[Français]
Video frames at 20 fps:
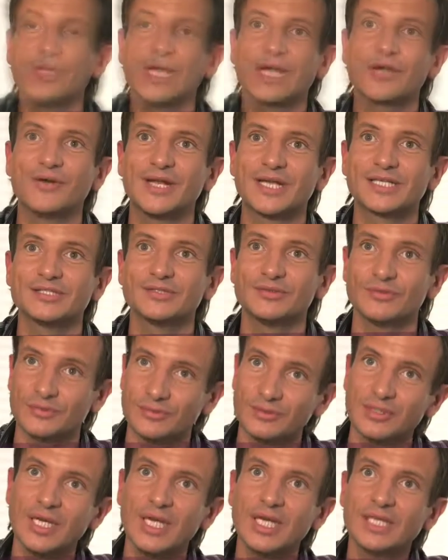de la
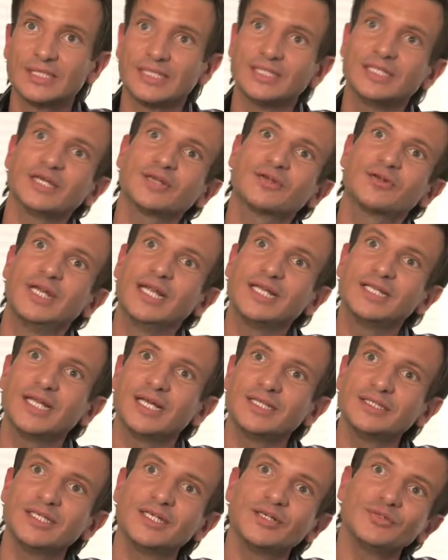collection, c'est-à-dire que l'année
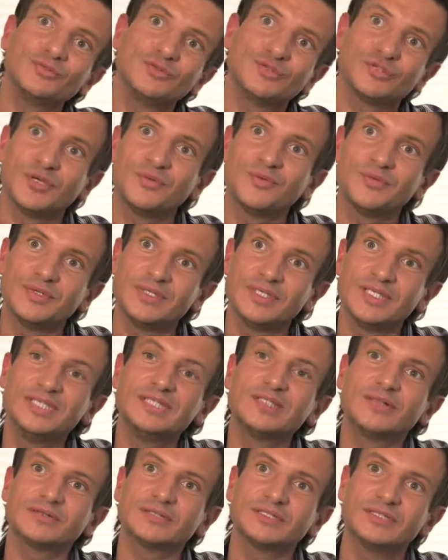dernière, nous sommes
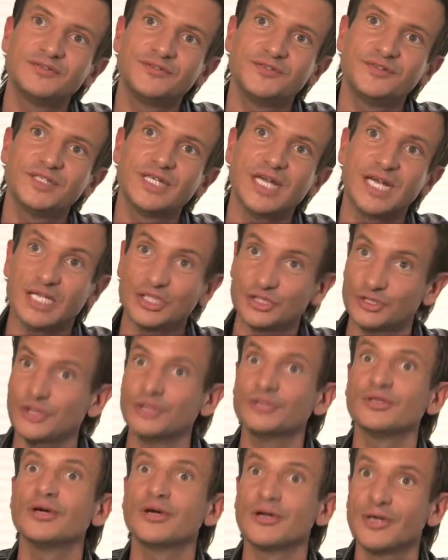identifiés à la
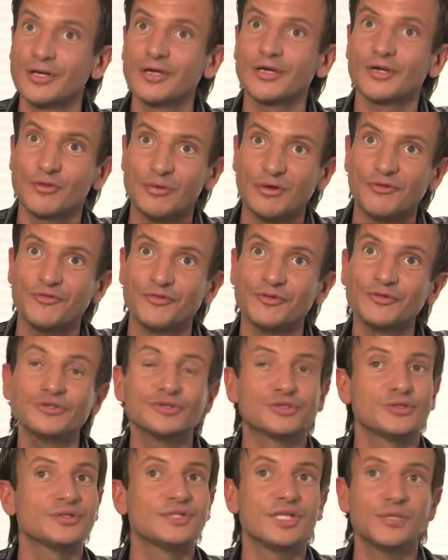jeune
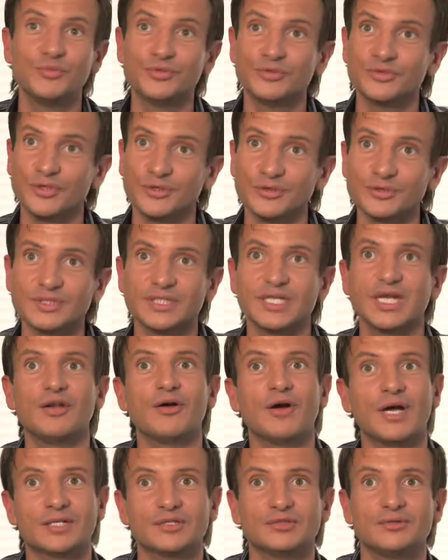coiffeuse, jeune débutante. Et à
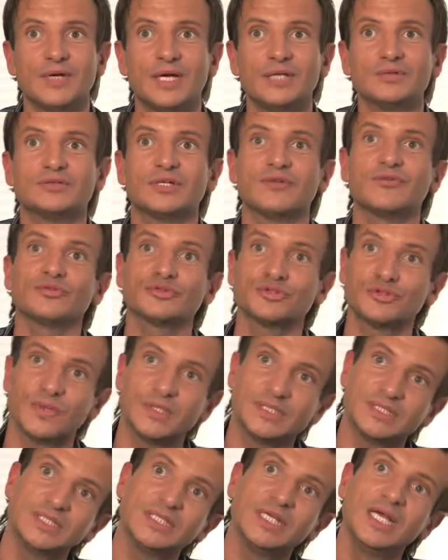l'heure actuelle, nous avons
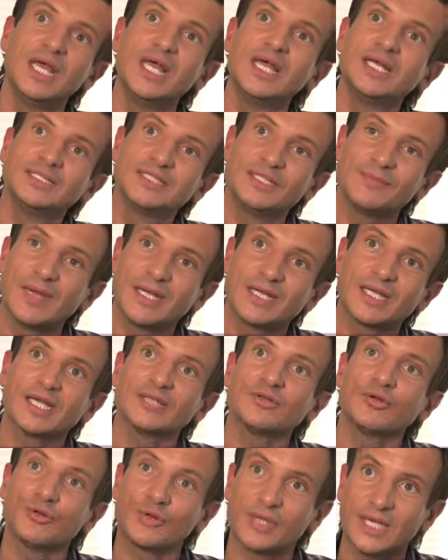choisi des
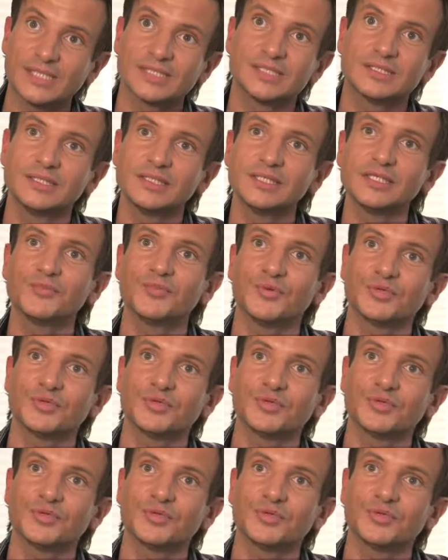mannequins dans le casting